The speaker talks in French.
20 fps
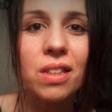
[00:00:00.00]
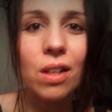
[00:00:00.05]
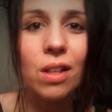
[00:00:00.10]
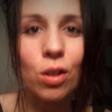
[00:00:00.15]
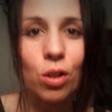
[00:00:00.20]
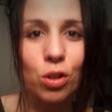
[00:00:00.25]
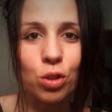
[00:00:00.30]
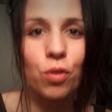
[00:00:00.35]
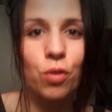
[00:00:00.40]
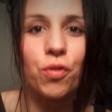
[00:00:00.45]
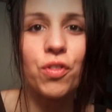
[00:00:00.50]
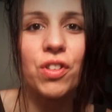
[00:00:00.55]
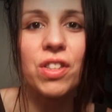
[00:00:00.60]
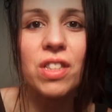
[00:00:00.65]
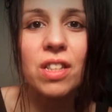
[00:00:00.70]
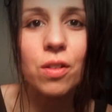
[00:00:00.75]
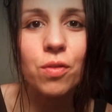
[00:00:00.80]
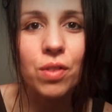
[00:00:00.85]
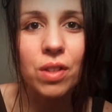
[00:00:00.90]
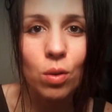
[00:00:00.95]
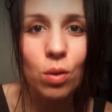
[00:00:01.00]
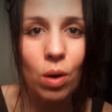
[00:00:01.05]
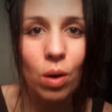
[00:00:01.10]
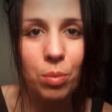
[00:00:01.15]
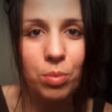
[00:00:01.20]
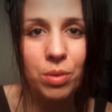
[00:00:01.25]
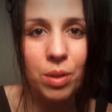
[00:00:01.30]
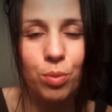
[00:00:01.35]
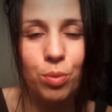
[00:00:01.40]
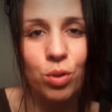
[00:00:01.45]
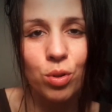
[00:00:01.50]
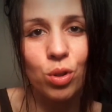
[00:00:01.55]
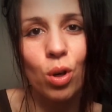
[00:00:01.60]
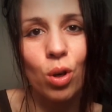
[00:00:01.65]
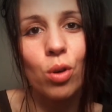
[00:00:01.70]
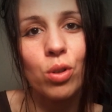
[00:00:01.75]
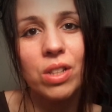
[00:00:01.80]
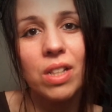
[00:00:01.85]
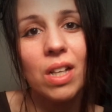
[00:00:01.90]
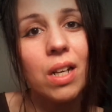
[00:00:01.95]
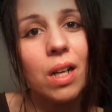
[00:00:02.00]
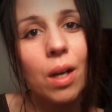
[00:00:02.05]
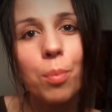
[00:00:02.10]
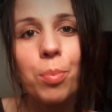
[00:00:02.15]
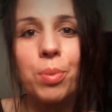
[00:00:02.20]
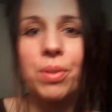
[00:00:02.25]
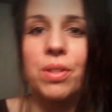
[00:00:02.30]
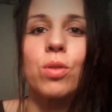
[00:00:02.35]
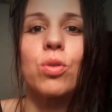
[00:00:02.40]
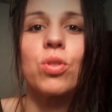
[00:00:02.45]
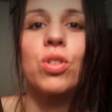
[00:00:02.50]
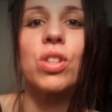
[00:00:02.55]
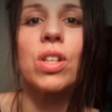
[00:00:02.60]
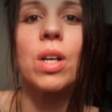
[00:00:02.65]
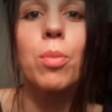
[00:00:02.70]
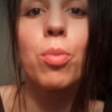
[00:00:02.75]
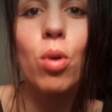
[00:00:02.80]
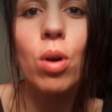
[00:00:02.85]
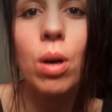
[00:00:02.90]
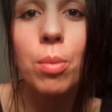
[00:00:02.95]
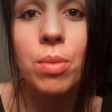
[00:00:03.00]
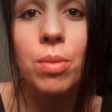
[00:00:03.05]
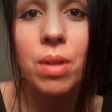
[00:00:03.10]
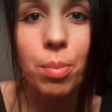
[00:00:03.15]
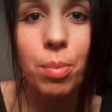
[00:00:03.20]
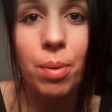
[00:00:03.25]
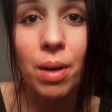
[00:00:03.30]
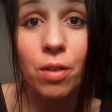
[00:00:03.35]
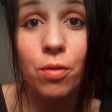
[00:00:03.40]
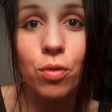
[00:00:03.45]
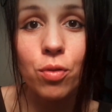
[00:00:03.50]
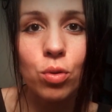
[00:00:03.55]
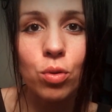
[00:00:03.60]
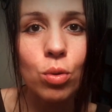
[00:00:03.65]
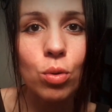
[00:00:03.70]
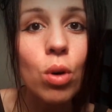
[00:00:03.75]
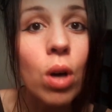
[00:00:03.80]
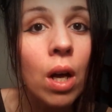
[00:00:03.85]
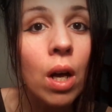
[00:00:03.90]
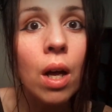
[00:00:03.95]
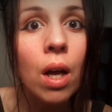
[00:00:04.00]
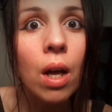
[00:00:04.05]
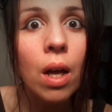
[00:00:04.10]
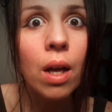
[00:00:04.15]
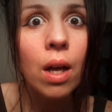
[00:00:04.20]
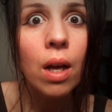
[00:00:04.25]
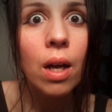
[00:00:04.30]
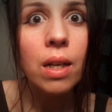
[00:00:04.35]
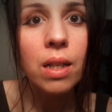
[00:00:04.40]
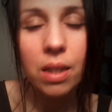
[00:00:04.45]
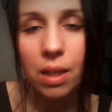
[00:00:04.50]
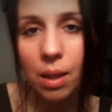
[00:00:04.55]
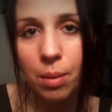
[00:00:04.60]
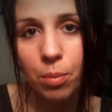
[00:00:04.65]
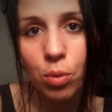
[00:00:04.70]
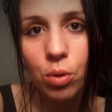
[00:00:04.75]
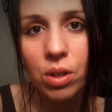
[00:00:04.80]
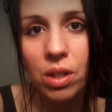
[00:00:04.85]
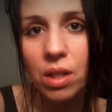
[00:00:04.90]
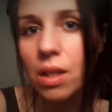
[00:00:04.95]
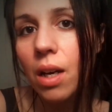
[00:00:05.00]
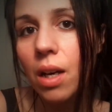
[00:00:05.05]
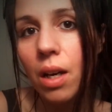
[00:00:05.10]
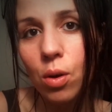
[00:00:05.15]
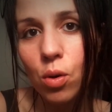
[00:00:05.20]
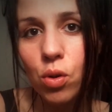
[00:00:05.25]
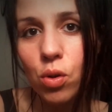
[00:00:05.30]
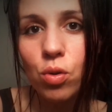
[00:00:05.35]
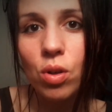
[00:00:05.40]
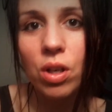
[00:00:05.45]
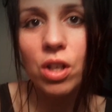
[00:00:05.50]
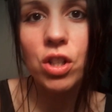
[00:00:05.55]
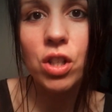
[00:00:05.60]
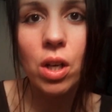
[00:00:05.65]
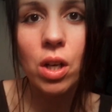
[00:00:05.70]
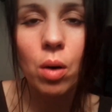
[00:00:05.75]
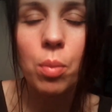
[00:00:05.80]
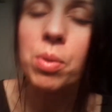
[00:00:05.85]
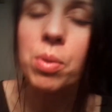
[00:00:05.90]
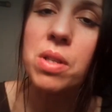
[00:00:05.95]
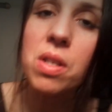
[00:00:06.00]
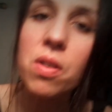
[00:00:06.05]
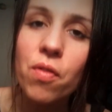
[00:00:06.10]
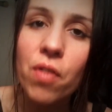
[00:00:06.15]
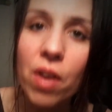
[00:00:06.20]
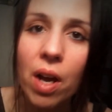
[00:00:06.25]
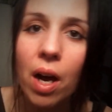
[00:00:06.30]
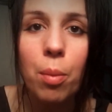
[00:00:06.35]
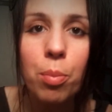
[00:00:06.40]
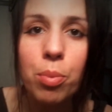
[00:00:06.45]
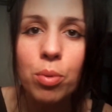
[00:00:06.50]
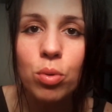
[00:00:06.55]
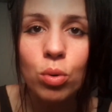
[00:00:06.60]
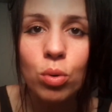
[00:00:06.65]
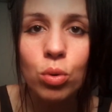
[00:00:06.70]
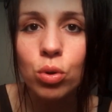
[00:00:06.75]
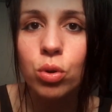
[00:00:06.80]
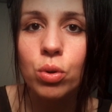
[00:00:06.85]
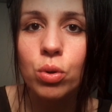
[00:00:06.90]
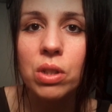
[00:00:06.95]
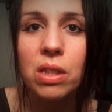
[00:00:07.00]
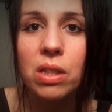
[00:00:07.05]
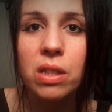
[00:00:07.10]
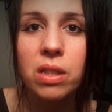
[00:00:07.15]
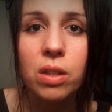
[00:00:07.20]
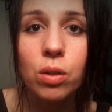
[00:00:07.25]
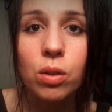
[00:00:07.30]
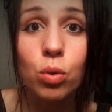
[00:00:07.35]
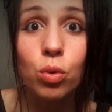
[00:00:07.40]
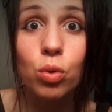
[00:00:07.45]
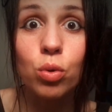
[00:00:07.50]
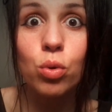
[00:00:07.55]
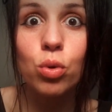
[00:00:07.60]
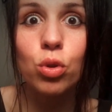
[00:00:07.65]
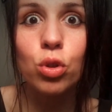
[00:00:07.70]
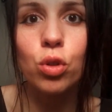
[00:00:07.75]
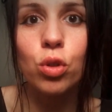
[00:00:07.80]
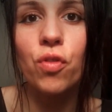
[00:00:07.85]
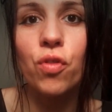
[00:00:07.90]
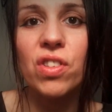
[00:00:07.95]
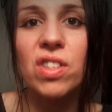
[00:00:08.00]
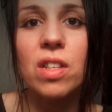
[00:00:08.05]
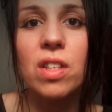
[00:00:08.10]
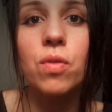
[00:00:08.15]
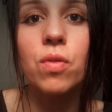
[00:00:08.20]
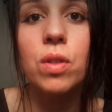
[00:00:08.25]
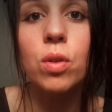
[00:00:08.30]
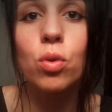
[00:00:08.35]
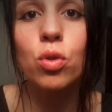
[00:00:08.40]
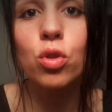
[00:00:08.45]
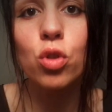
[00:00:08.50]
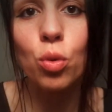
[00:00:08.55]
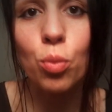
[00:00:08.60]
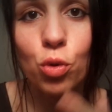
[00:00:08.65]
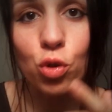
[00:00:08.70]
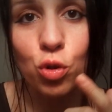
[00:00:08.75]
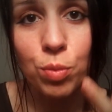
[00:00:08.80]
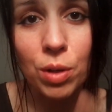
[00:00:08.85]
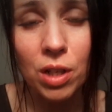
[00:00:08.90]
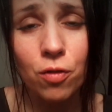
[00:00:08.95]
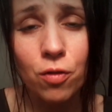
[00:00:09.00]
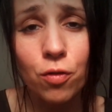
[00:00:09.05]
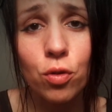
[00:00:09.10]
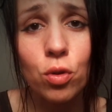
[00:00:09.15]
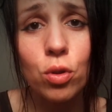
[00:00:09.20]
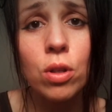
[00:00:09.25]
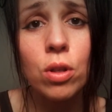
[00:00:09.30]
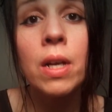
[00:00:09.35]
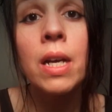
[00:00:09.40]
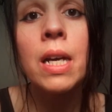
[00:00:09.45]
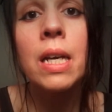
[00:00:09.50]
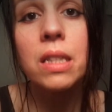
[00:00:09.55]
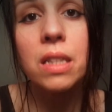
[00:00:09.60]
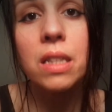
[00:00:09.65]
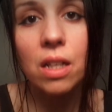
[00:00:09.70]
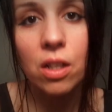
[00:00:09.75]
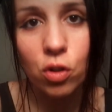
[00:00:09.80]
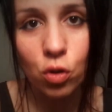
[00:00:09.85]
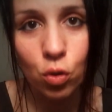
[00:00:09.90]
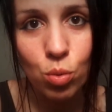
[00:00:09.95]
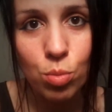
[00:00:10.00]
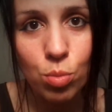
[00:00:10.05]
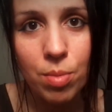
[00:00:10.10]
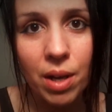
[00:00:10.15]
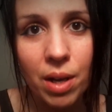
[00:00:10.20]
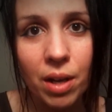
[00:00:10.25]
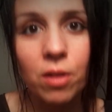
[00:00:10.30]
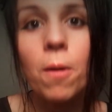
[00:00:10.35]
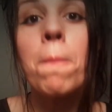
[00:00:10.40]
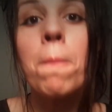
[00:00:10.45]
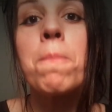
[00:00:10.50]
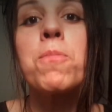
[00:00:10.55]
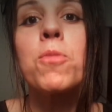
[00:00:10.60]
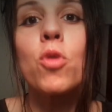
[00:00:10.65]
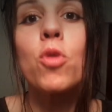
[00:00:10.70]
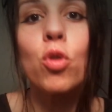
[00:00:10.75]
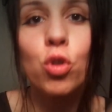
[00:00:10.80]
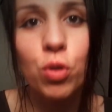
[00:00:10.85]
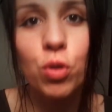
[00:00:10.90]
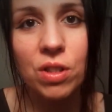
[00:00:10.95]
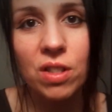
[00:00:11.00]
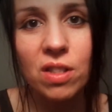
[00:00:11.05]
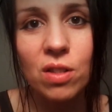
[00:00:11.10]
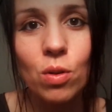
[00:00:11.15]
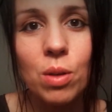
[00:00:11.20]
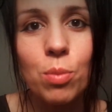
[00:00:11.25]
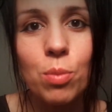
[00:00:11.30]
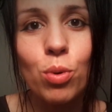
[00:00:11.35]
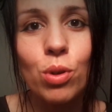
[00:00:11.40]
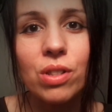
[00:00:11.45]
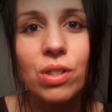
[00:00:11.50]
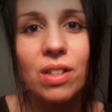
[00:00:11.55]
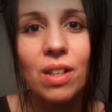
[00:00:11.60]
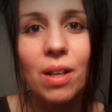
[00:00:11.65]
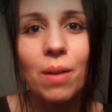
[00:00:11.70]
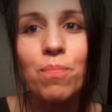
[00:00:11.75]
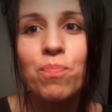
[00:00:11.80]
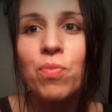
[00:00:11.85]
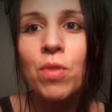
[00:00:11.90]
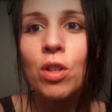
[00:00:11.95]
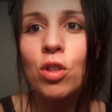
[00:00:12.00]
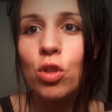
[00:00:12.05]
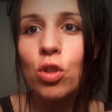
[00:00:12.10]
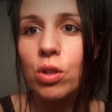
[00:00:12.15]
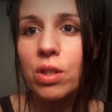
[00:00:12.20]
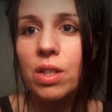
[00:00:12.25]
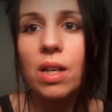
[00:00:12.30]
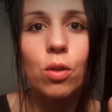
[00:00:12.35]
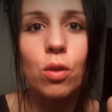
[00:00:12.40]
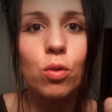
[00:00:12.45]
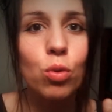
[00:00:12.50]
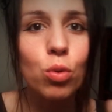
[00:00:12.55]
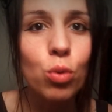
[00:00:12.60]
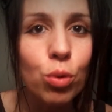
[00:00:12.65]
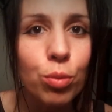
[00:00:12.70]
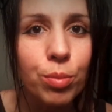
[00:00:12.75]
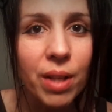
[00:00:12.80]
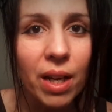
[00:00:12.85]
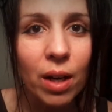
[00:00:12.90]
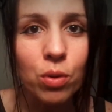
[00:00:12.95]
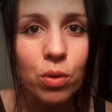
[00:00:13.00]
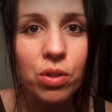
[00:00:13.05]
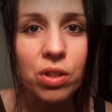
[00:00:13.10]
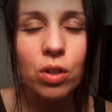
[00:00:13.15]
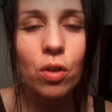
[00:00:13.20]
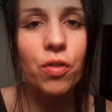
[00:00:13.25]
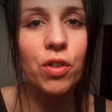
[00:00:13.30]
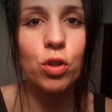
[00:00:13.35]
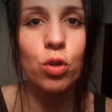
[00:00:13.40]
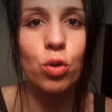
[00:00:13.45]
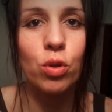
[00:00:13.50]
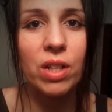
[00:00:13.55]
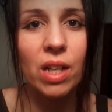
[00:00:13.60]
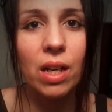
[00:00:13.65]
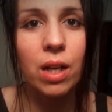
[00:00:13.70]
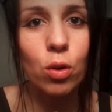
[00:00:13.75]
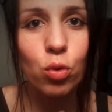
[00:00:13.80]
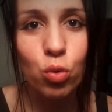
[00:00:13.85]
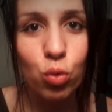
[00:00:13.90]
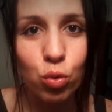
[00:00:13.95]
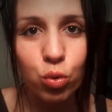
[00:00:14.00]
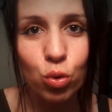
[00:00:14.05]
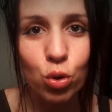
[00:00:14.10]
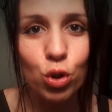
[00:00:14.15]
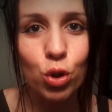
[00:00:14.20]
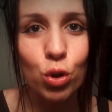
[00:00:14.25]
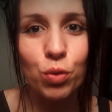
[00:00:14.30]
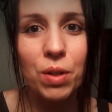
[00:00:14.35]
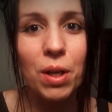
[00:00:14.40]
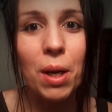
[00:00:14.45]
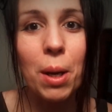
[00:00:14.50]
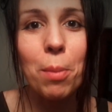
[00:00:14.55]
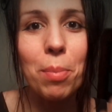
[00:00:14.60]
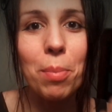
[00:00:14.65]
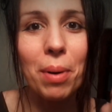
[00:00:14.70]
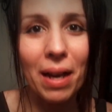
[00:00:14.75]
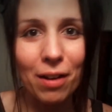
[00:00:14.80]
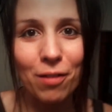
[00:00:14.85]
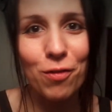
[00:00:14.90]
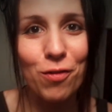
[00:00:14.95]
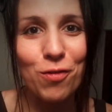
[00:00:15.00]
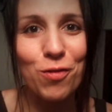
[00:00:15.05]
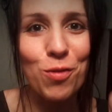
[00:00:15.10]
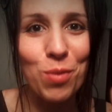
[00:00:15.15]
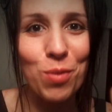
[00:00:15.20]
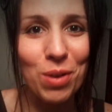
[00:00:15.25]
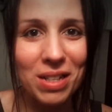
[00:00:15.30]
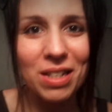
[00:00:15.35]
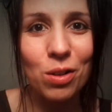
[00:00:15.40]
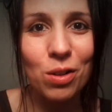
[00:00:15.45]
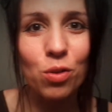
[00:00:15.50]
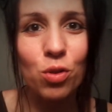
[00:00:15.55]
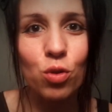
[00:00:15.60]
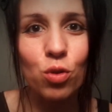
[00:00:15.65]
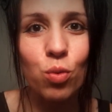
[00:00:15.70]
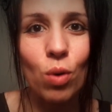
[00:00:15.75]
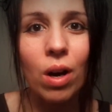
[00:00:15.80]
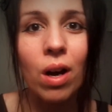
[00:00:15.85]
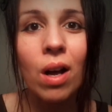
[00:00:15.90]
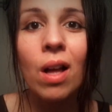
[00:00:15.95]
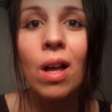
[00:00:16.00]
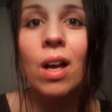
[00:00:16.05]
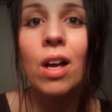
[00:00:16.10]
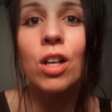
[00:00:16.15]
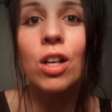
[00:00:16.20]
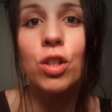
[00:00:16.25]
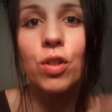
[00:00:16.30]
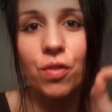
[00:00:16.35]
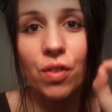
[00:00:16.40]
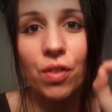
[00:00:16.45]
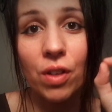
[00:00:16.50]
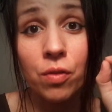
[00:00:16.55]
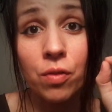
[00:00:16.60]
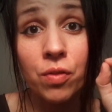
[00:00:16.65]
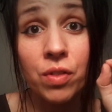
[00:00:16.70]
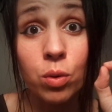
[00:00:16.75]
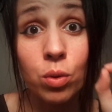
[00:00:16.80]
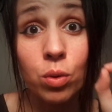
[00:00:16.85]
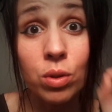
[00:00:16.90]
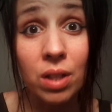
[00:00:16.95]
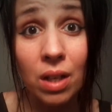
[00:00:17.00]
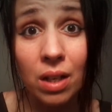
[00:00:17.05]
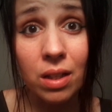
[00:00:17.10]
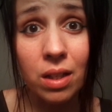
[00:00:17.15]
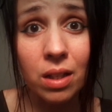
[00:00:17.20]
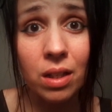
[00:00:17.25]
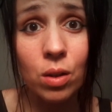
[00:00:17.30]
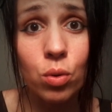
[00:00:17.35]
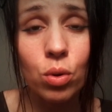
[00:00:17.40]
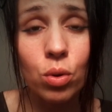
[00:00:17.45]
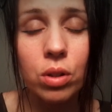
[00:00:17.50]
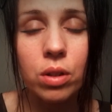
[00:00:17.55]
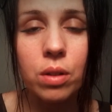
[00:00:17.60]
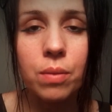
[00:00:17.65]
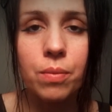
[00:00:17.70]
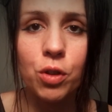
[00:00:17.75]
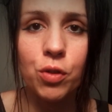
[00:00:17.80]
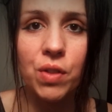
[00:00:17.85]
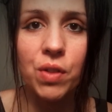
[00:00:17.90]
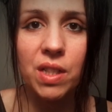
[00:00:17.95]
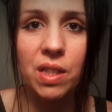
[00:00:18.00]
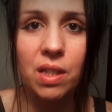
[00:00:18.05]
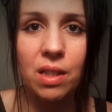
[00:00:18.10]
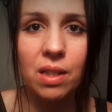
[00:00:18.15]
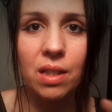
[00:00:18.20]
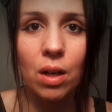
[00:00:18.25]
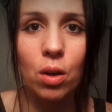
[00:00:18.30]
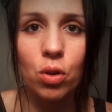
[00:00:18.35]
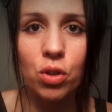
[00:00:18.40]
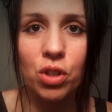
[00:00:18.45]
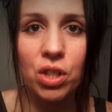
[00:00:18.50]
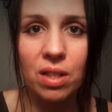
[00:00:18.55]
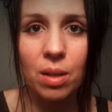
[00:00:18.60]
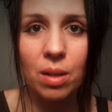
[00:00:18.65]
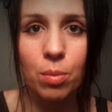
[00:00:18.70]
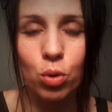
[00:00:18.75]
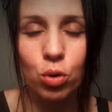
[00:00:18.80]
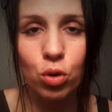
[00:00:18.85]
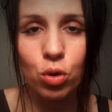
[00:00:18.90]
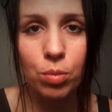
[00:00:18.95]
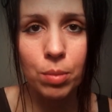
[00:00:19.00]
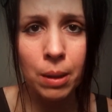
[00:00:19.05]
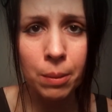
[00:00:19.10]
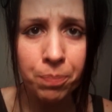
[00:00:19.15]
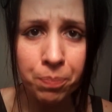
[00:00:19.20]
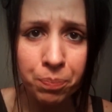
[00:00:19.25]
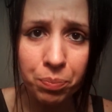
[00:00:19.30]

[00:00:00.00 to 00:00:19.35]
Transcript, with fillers: Alors je te fais cette vidéo un petit peu genre en galère parce que j'ai un problème d'appareil photo qui a bugué à cause de la chaleur parce qu'il fait un peu trop chaud ici. Donc du coup je te fais cette vidéo sur mon smartphone qui a un son de merde. Donc je suis désolée pour ça. Je suis en galère de lumière aussi, enfin je suis en galère de tout aujourd'hui. Bref, quoi qu'il reçoit soit, je vais te faire une vidéo très très courte. Je vais essayer d'arranger ça pour demain.